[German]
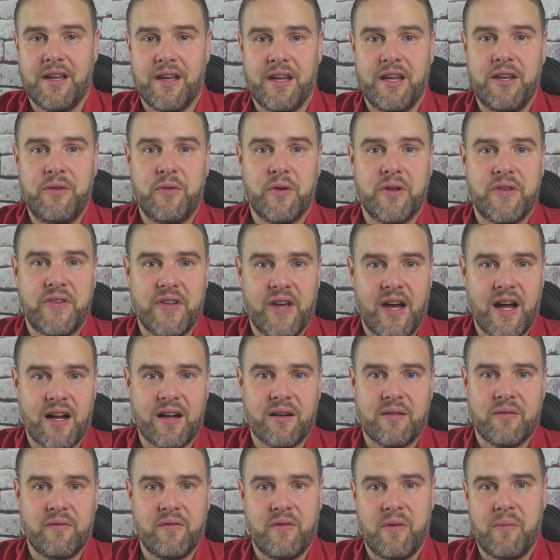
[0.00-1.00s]
ich würde
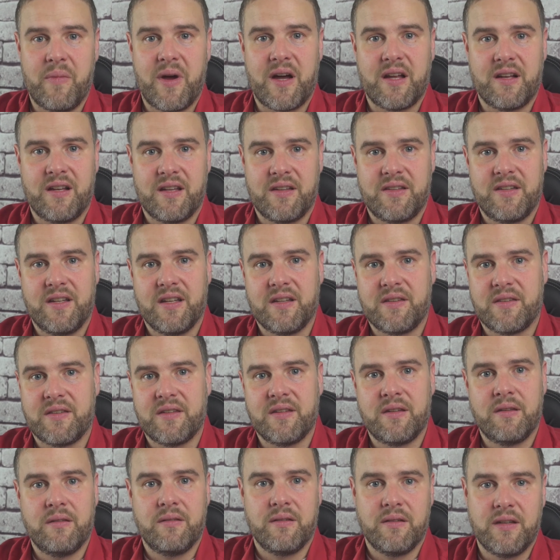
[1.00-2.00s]
sagen, wir machen das jetzt
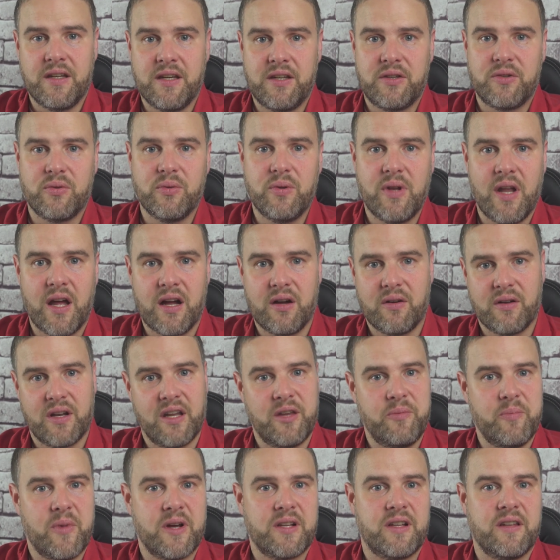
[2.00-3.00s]
nicht zu lang oder
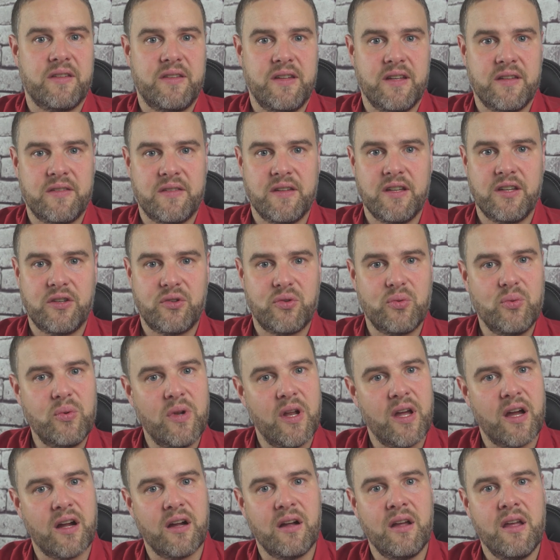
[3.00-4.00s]
ich mache das jetzt nicht zu
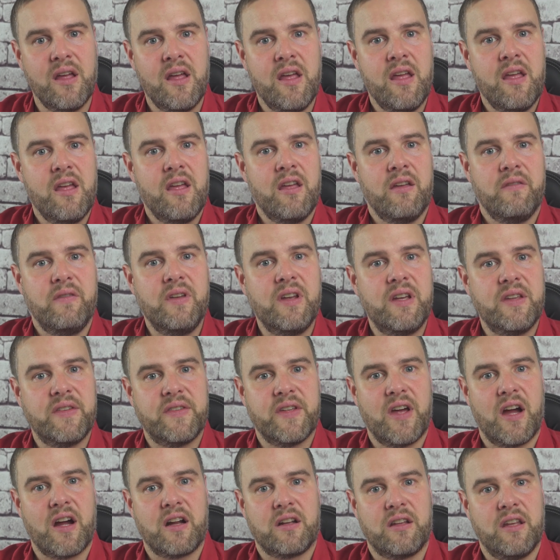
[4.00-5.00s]
lang. Wie
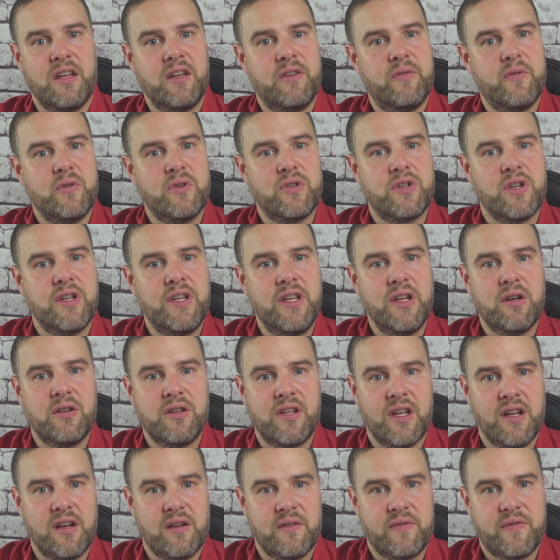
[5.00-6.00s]
gesagt, ich wünsche dir
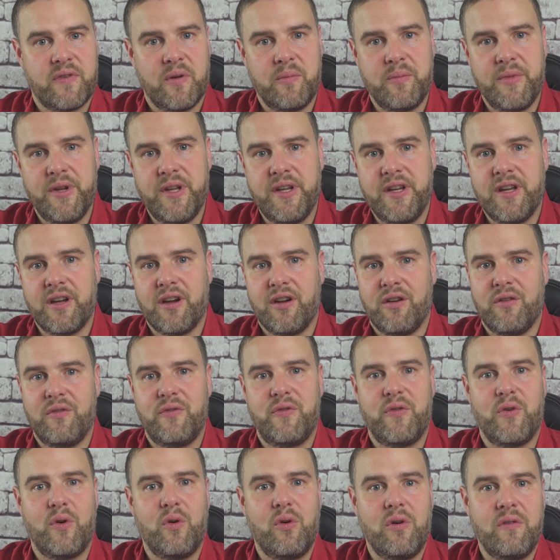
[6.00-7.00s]
und deiner Familie
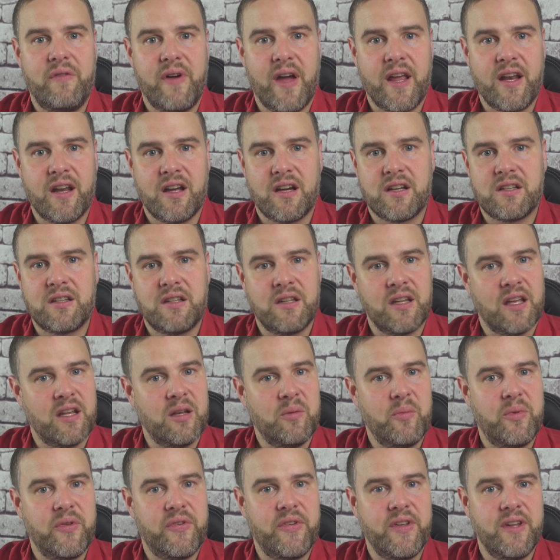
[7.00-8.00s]
frohe Weihnachten,
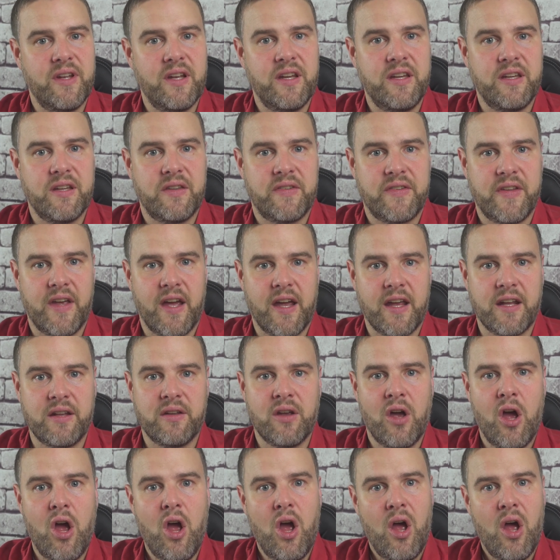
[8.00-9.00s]
eine besinnliche Zeit